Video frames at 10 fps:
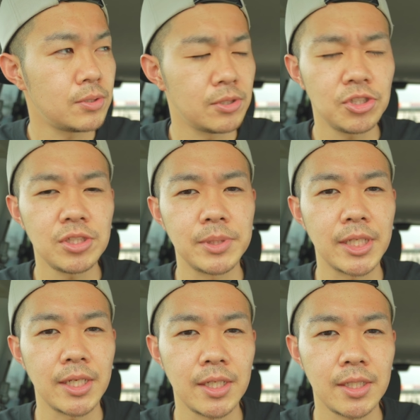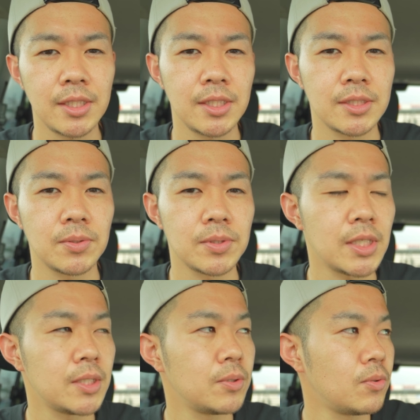樹脂みたいな素
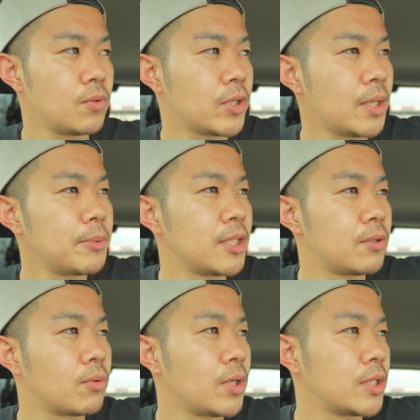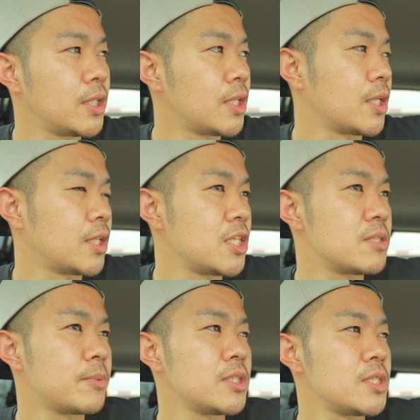材のキャビネットが出てたんで、い
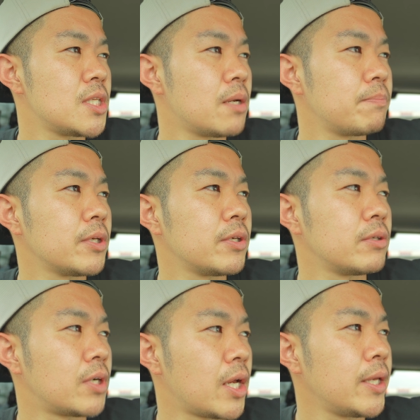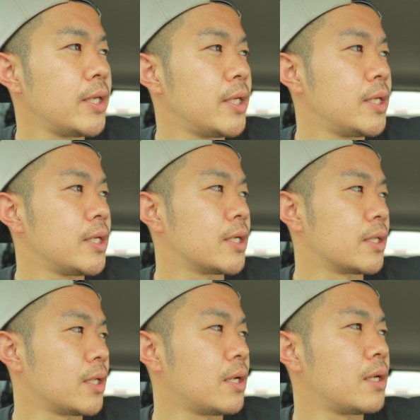ちまんにせんはっぴゃくえんぐらい
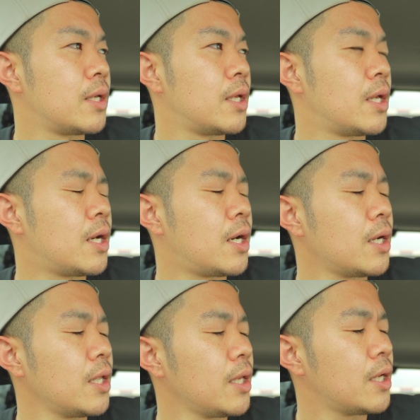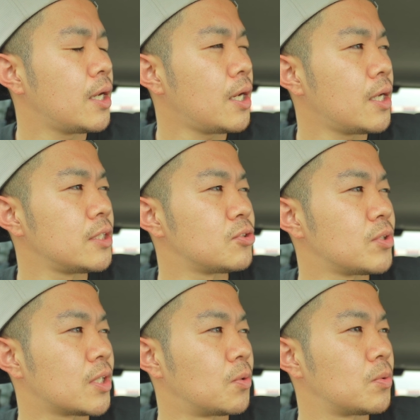かな。あれが一応
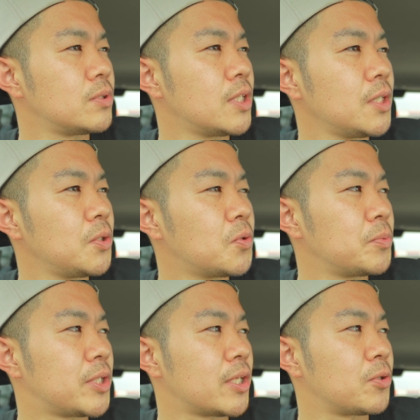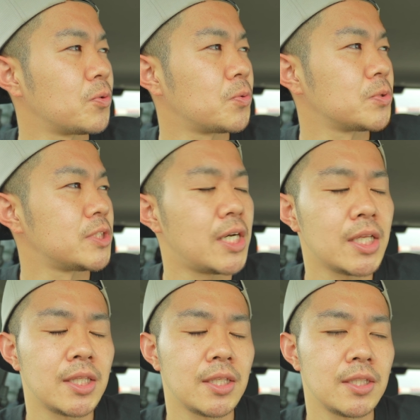なんか屋内用みたいな表示が
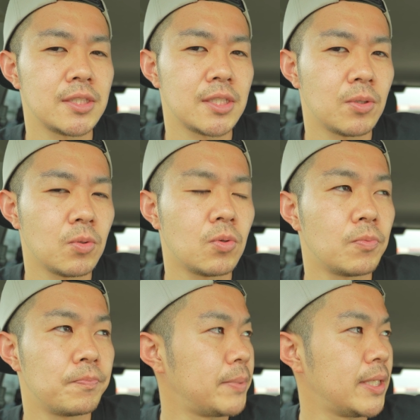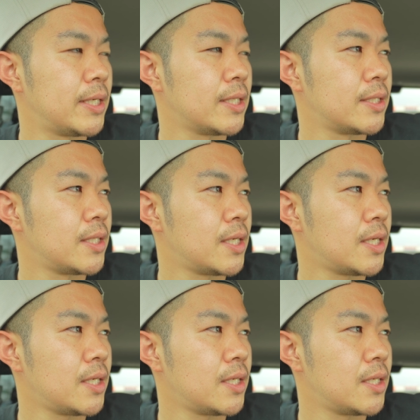あったんですけど、
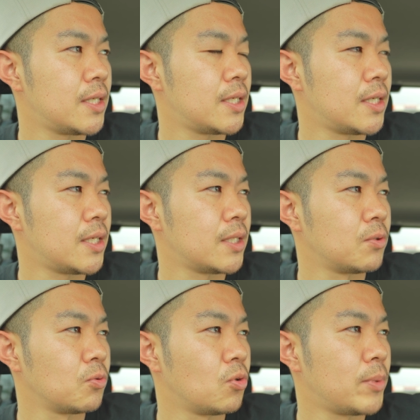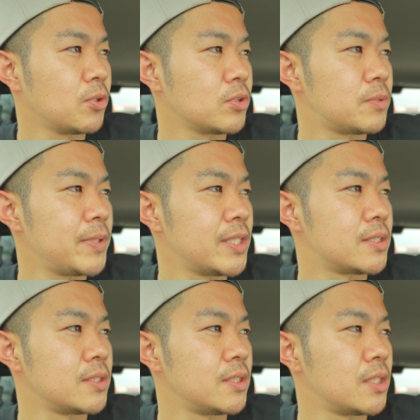ベランダの土間の
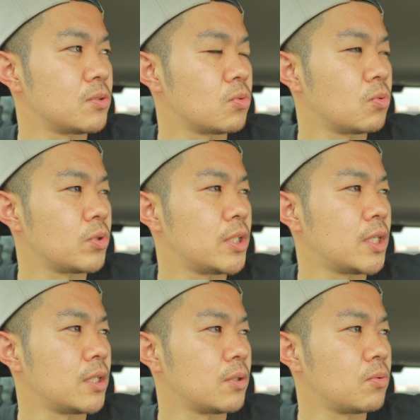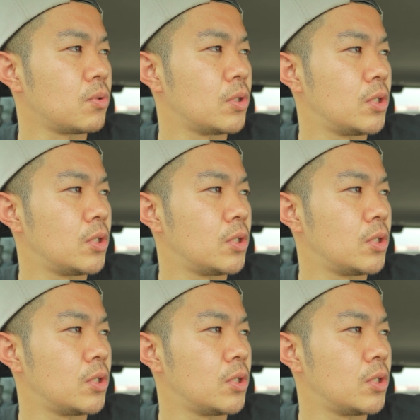スペースにねちょっと置きたいなと